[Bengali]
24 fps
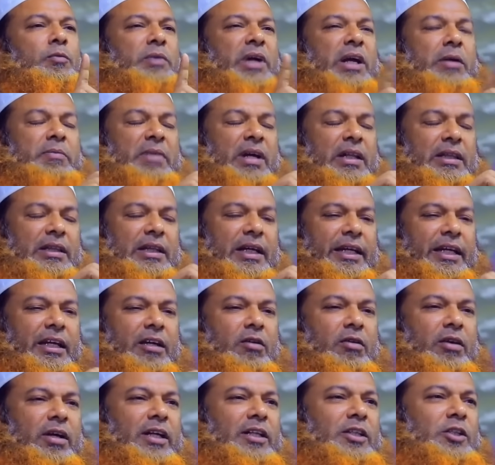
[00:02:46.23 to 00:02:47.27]
মেহমানদারি
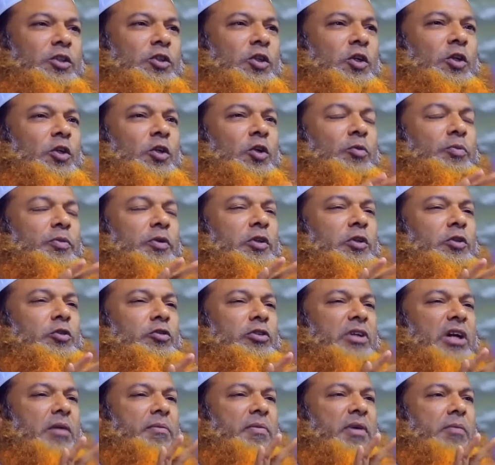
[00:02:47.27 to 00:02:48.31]
করার জন্য
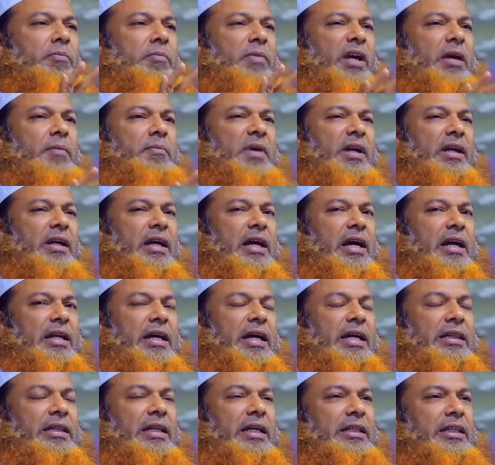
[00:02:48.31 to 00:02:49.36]
বন্ধুরা আমার
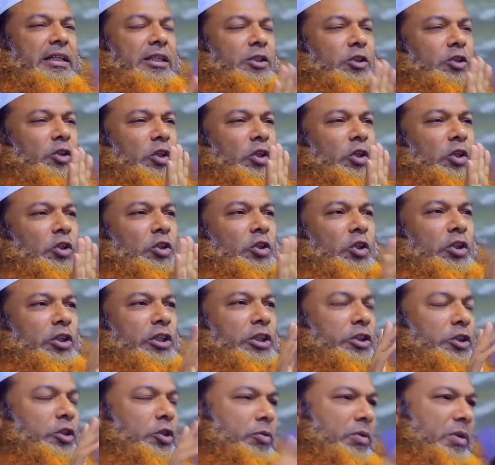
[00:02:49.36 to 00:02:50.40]
মেহমানখানায় তাদের জন্য
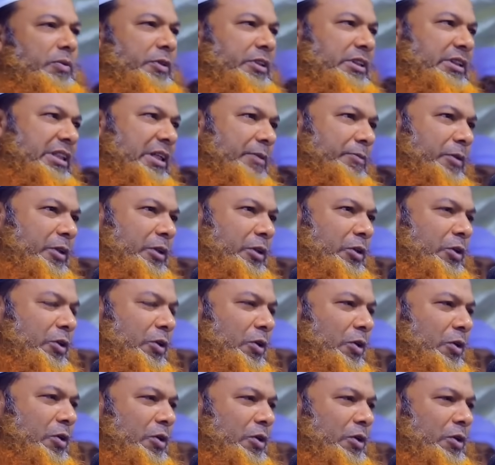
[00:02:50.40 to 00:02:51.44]
যথেষ্ট ব্যবস্থাপত্র
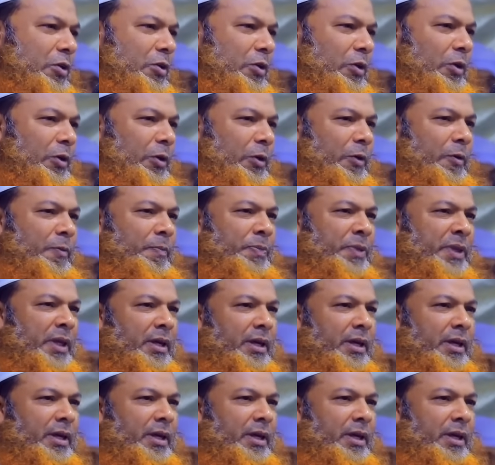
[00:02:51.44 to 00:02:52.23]
গ্রহণ করলো